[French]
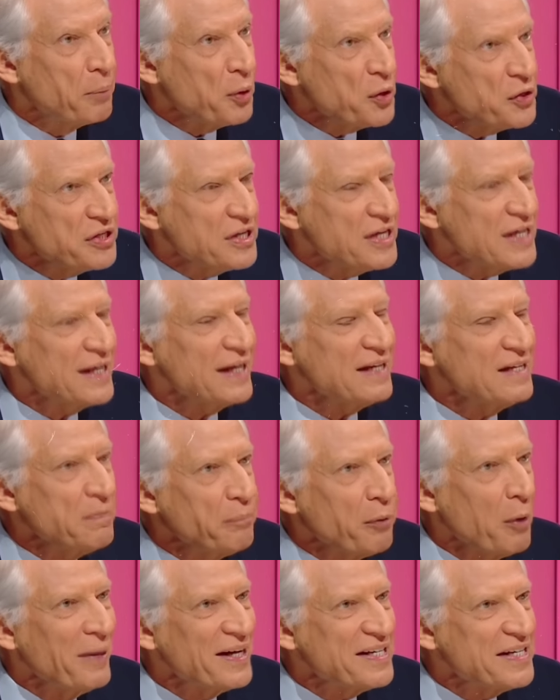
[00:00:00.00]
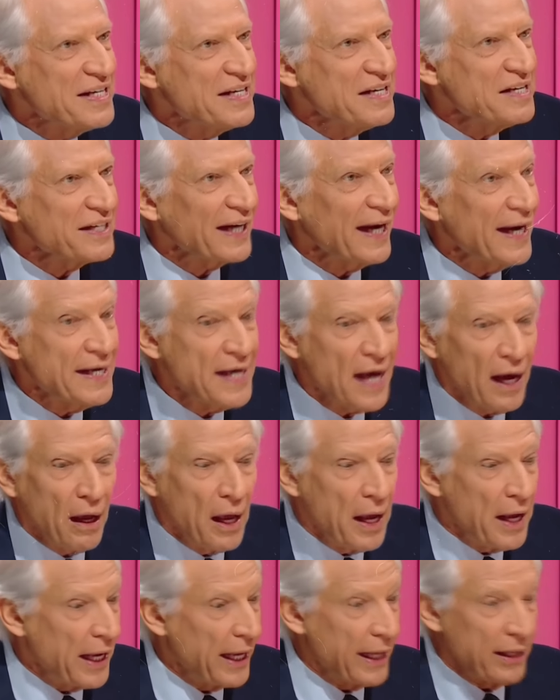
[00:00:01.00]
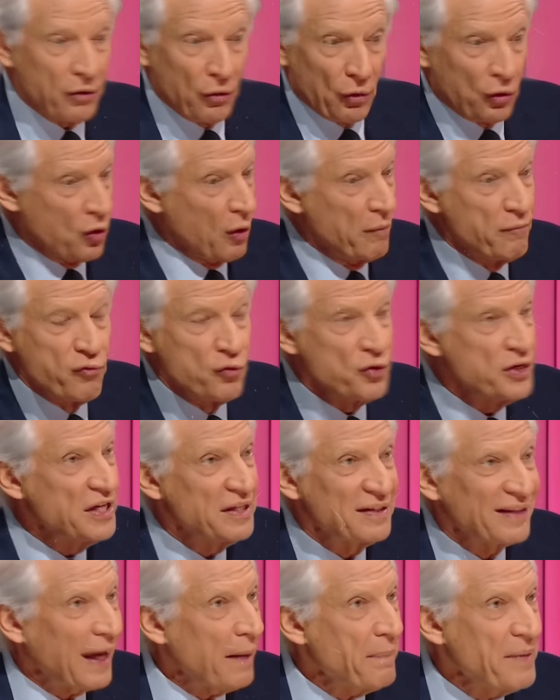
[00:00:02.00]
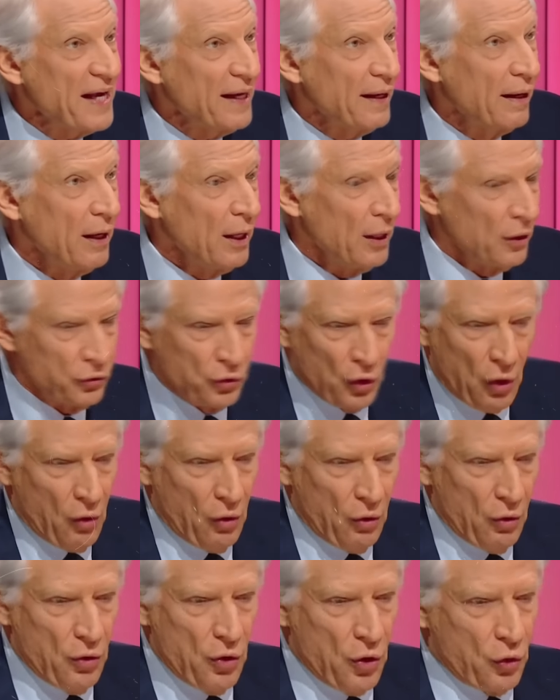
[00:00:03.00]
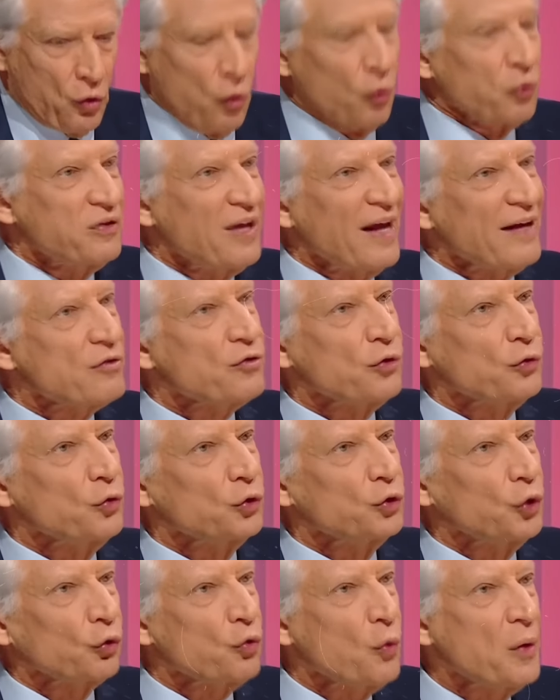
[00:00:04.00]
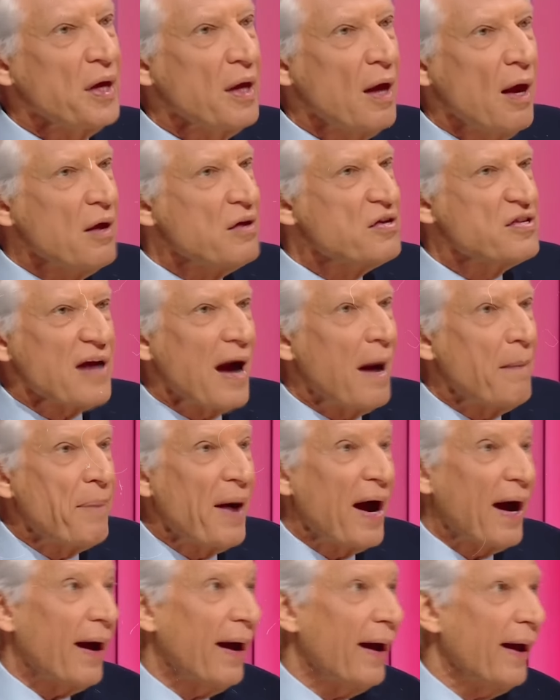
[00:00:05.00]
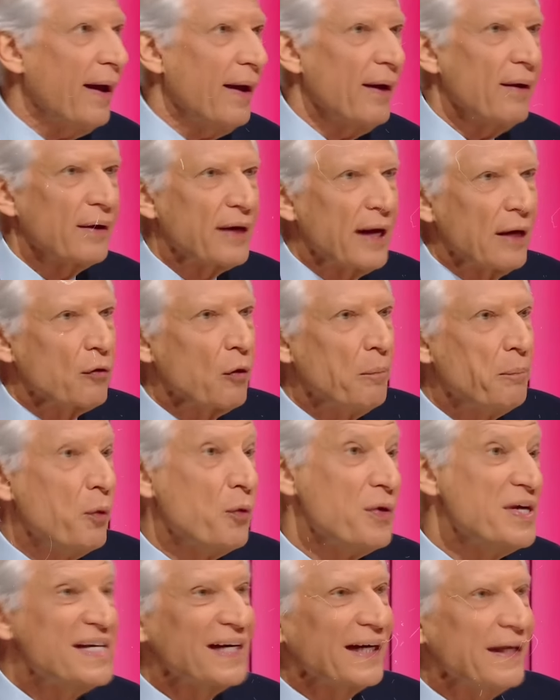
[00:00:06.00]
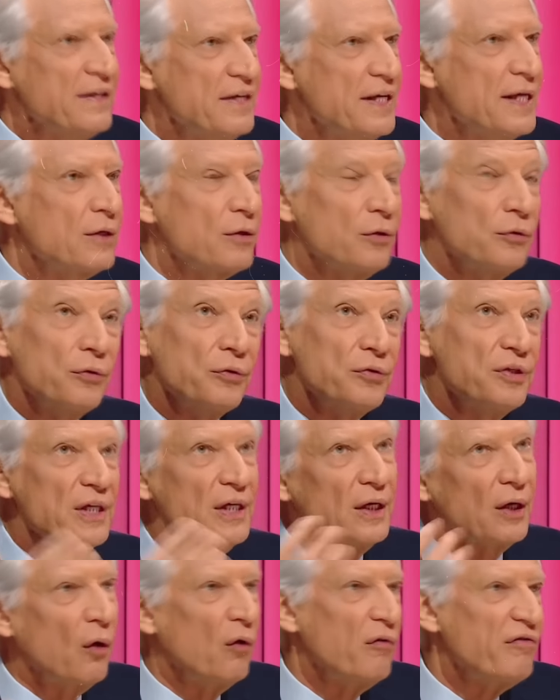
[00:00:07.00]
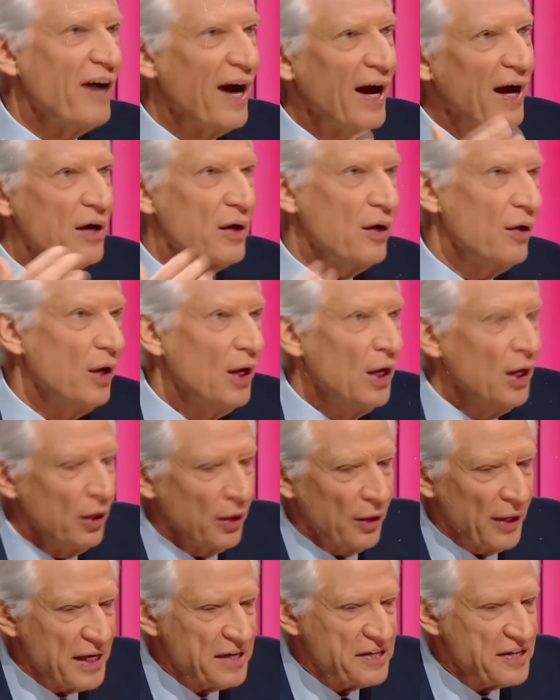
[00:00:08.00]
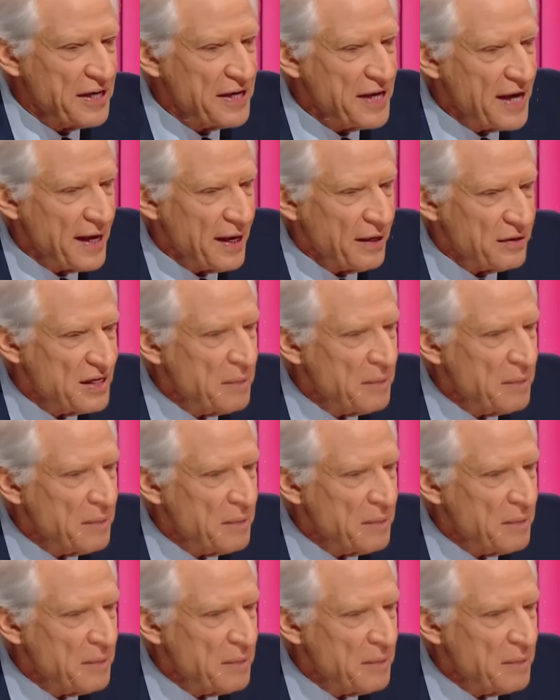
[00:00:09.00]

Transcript: politique et diplomatique israélien, et que, comme vous le dites très bien, dans le contexte d'aujourd'hui, ça apparaît euh, quelque peu irénique que de dire on va euh, euh, essayer